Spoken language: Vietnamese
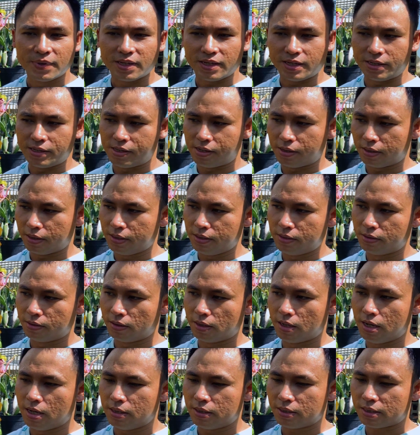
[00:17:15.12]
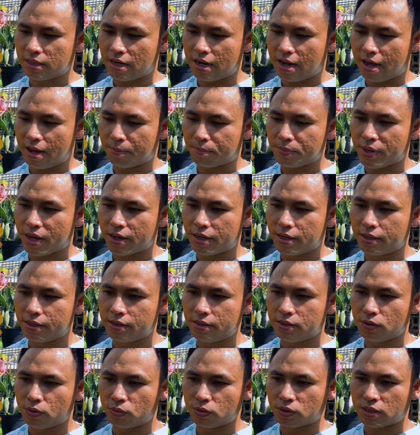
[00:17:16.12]
Thì những cái vườn lớn người ta làm vậy đi,
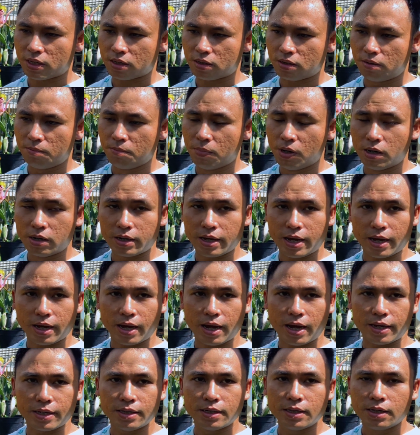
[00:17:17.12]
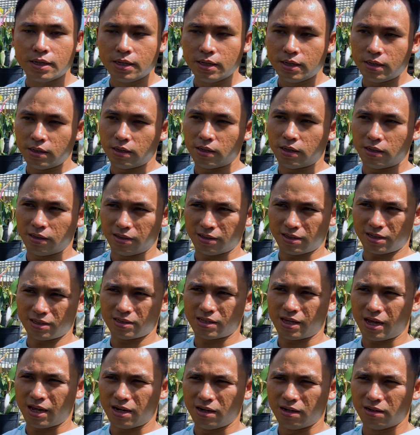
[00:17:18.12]
ví dụ người ta có 10.000 cây thì người ta
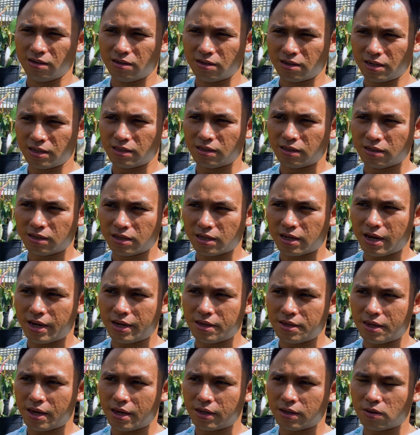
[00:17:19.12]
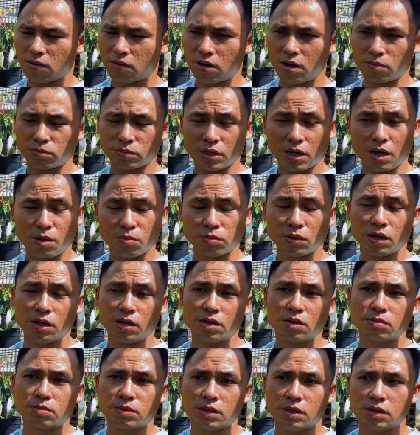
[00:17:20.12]
sẽ lựa những cái cây vậy, còn không ta không
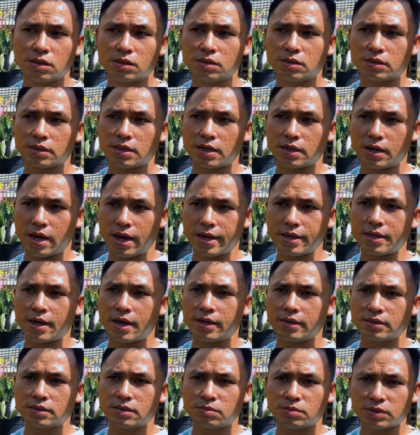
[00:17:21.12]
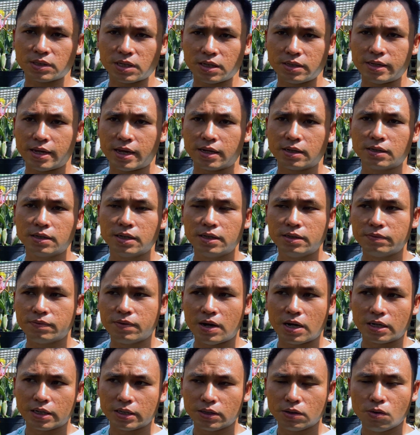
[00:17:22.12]
lựa cũng được, người ta để vậy xong người ta vẫn đi
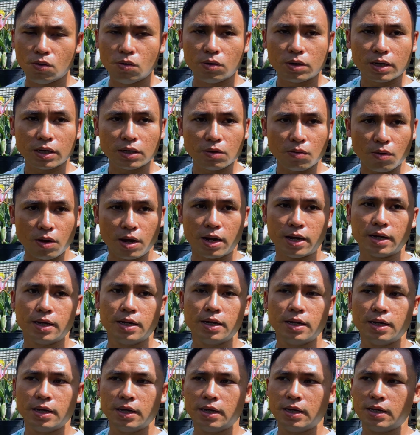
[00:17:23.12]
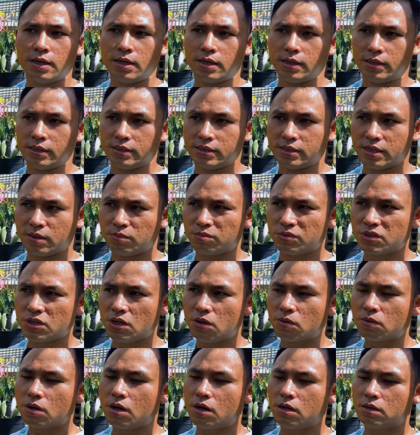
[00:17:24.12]
phân đi hút kích hoa, thì trong
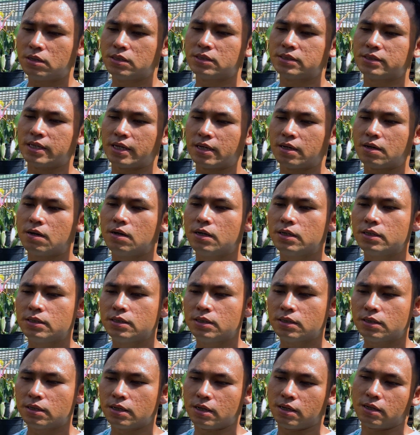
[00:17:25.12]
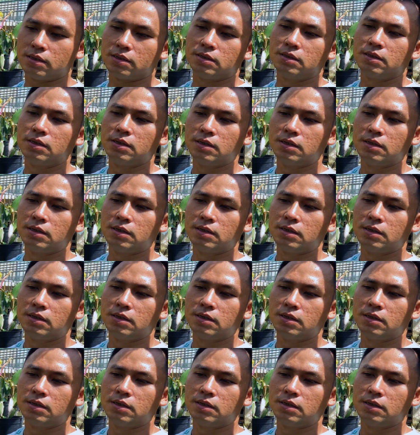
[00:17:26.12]
số đó nó sẽ có ít nhất là